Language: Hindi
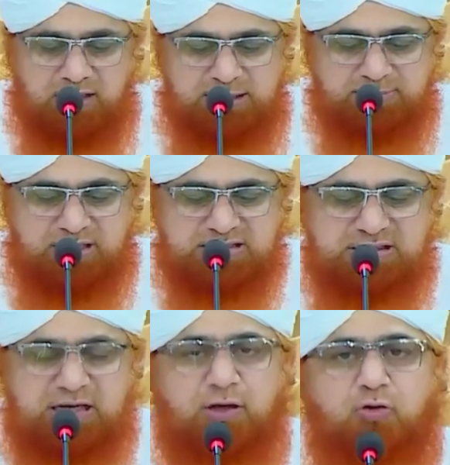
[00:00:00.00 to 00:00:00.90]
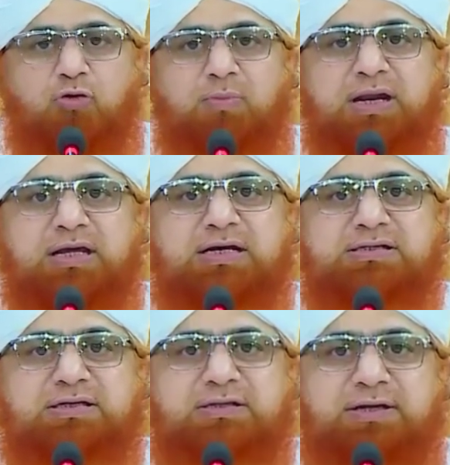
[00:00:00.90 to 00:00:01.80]
क्या गरीब कर्ज लेकर कुर्बानी
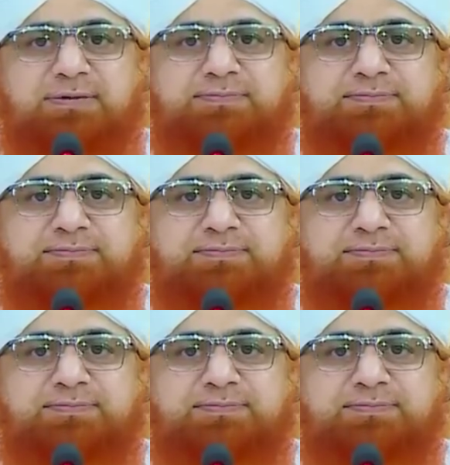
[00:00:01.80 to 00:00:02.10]
कर सकता है